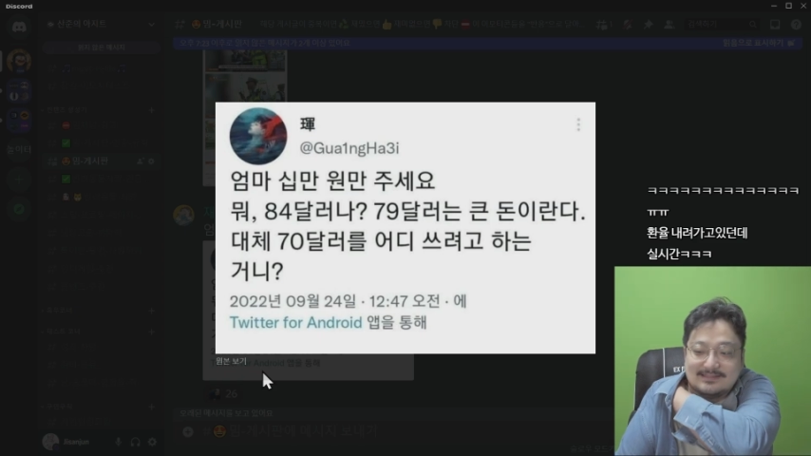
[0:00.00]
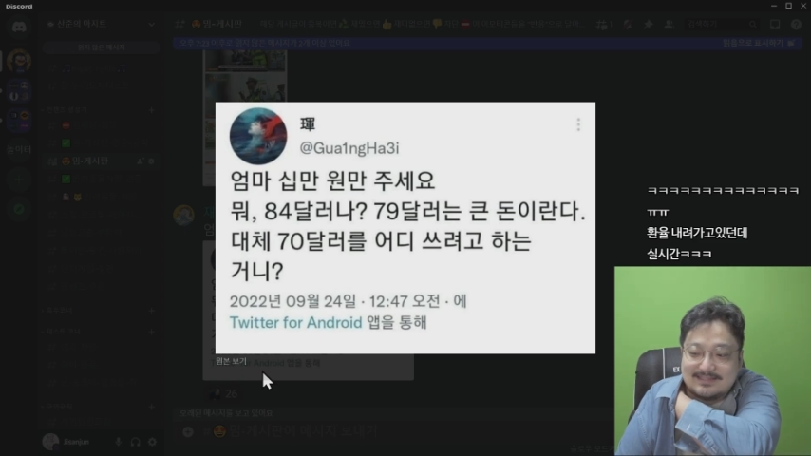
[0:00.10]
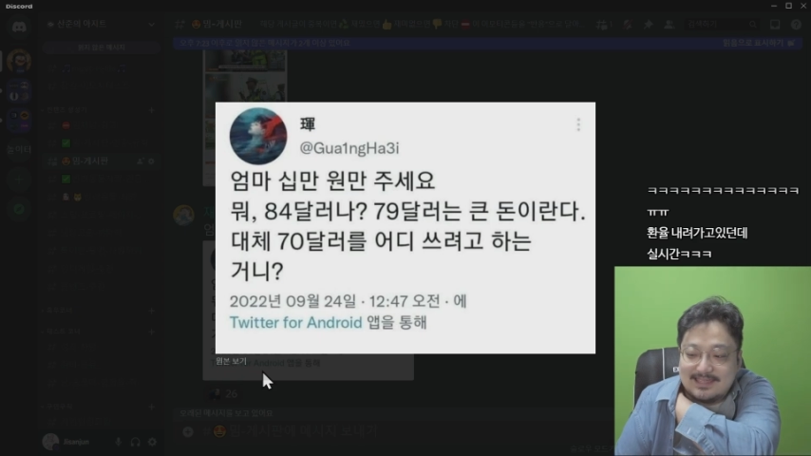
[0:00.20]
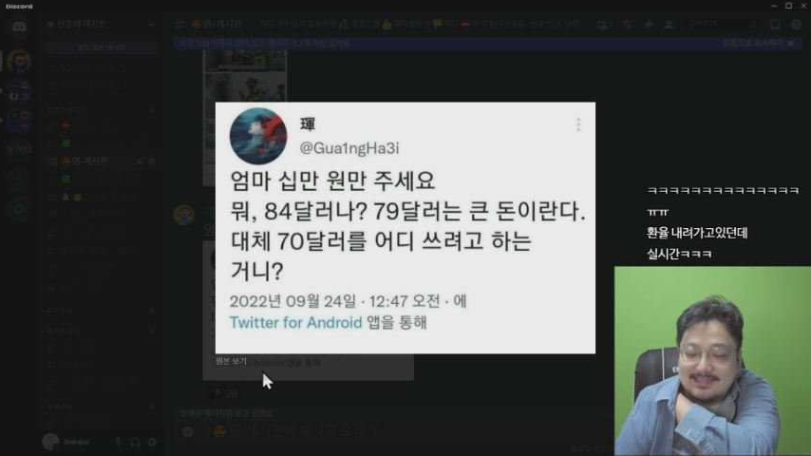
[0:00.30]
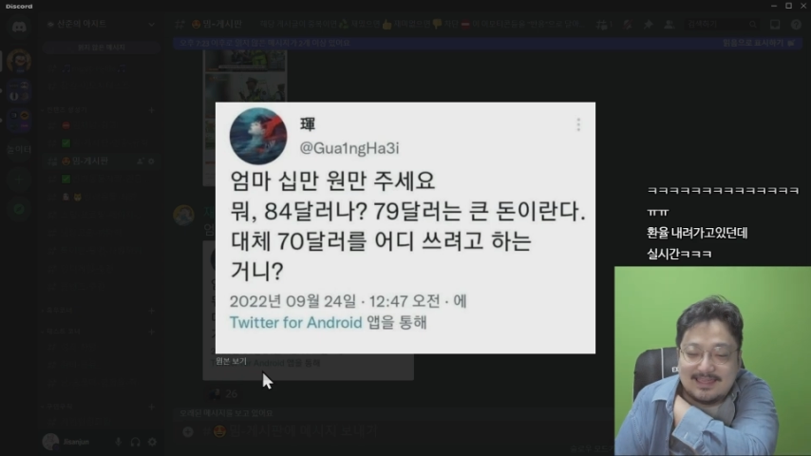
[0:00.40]

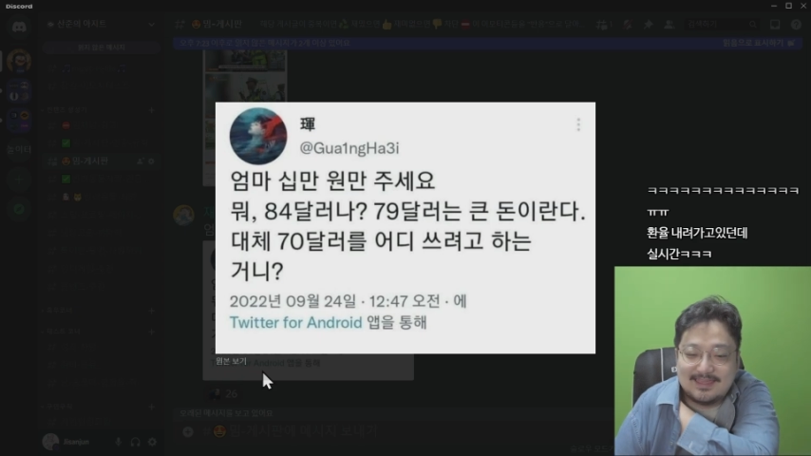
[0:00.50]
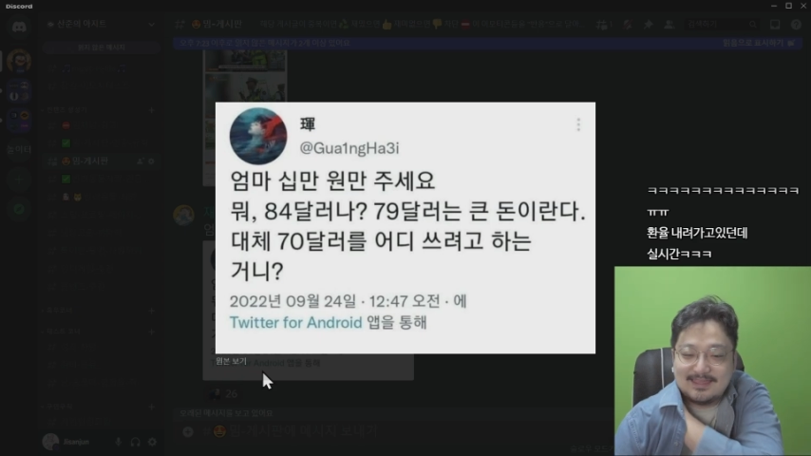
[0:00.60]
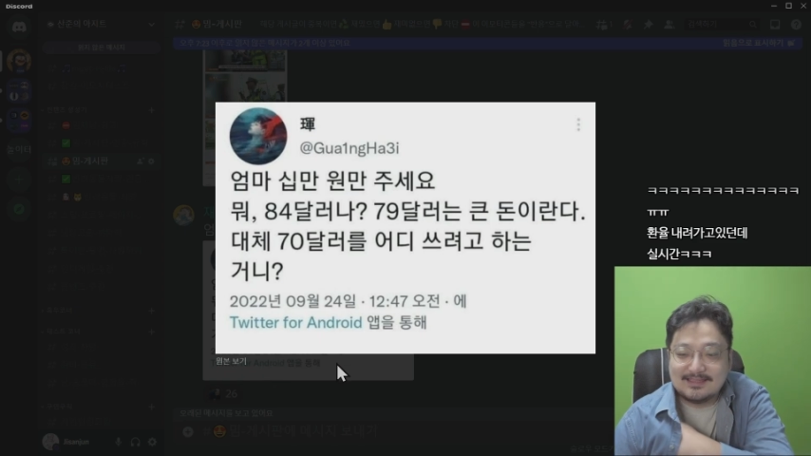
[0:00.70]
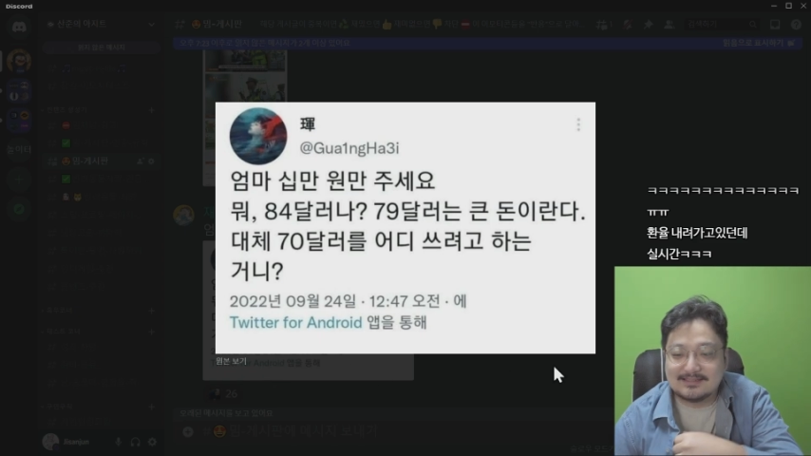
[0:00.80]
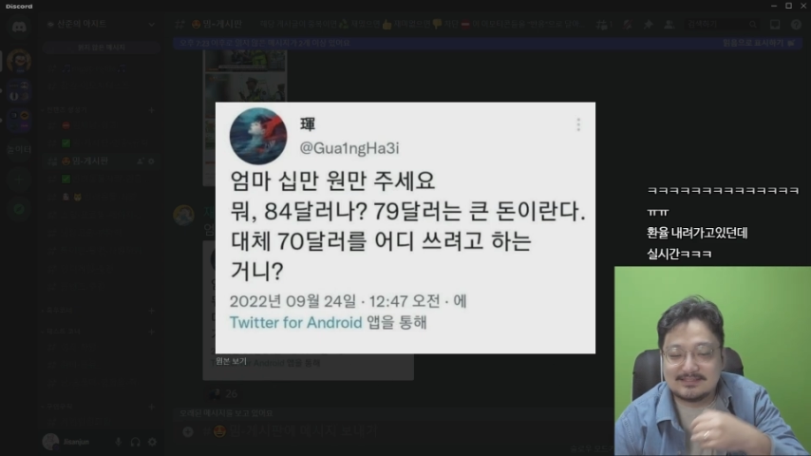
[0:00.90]

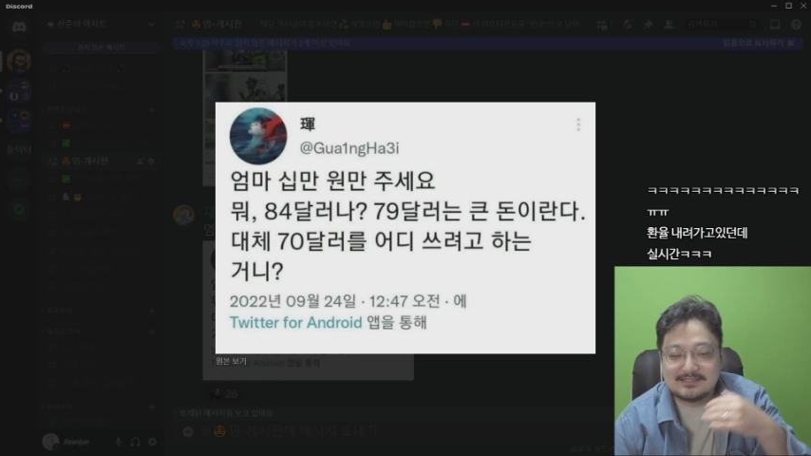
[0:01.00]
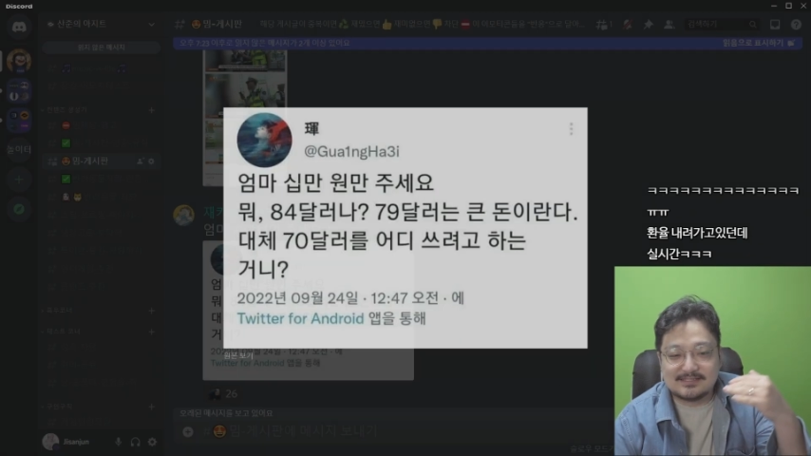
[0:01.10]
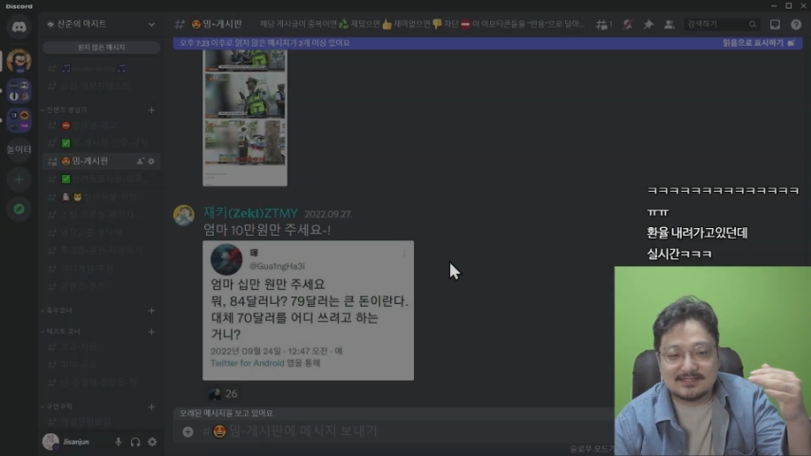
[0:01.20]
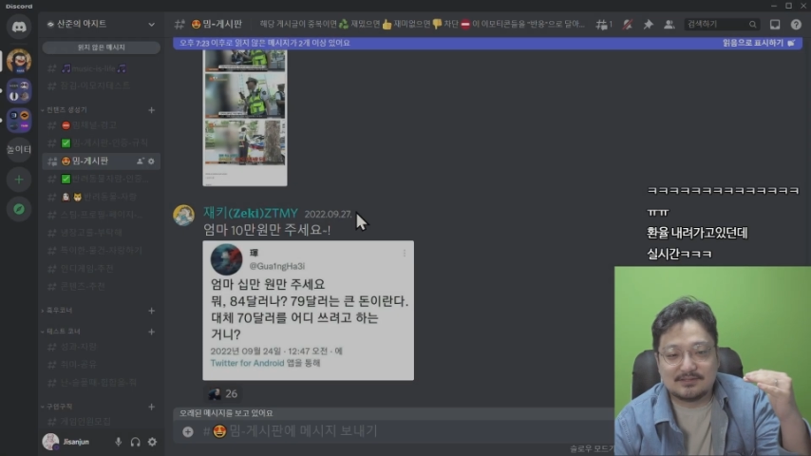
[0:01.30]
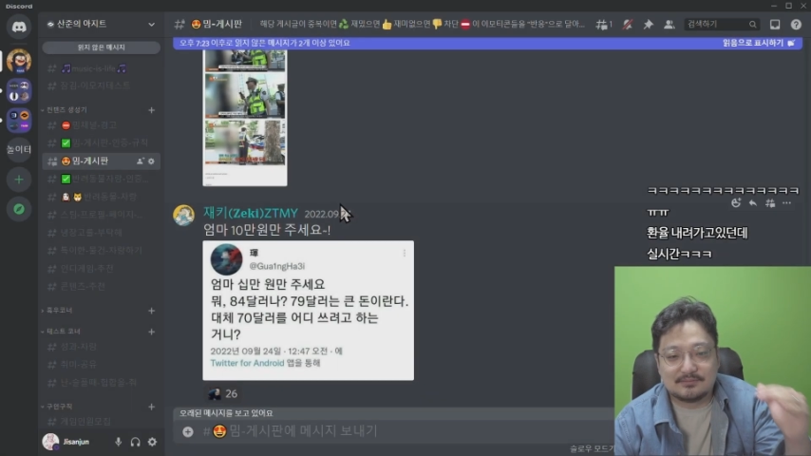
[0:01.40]
사이에
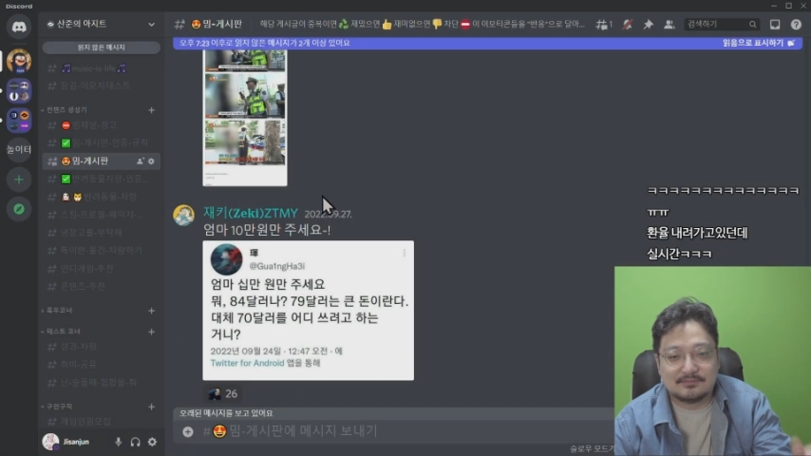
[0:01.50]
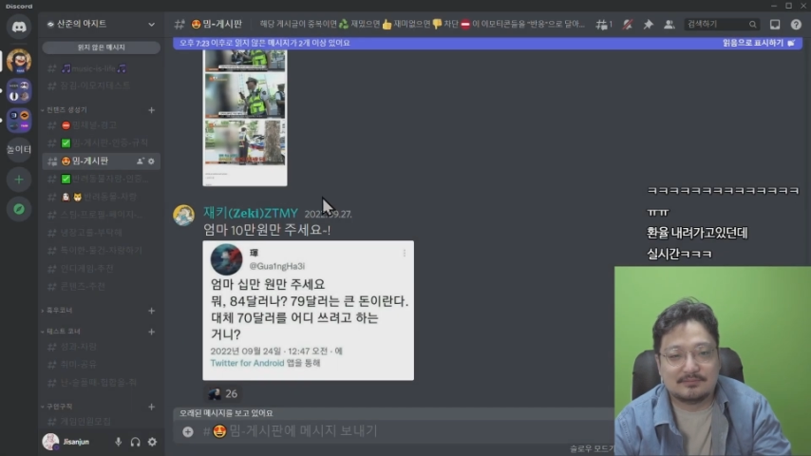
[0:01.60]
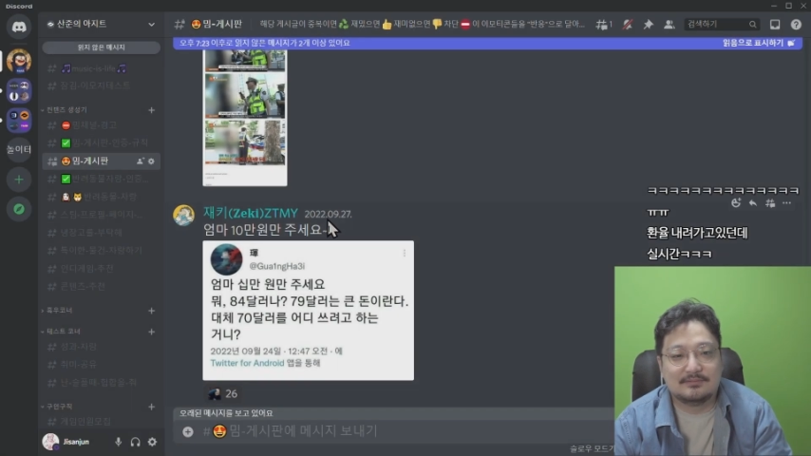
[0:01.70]
실시간으로